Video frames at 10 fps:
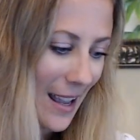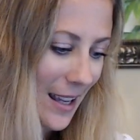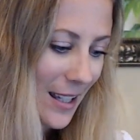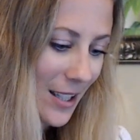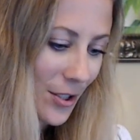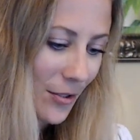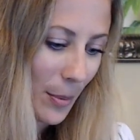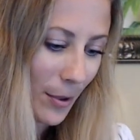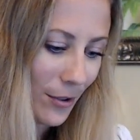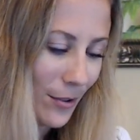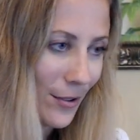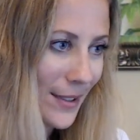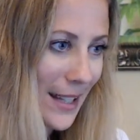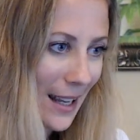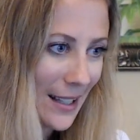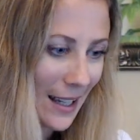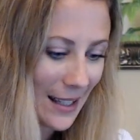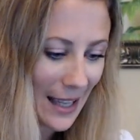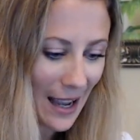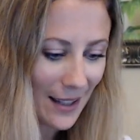Et je vais prendre une dernière
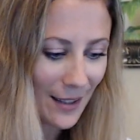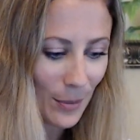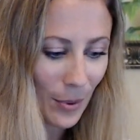carte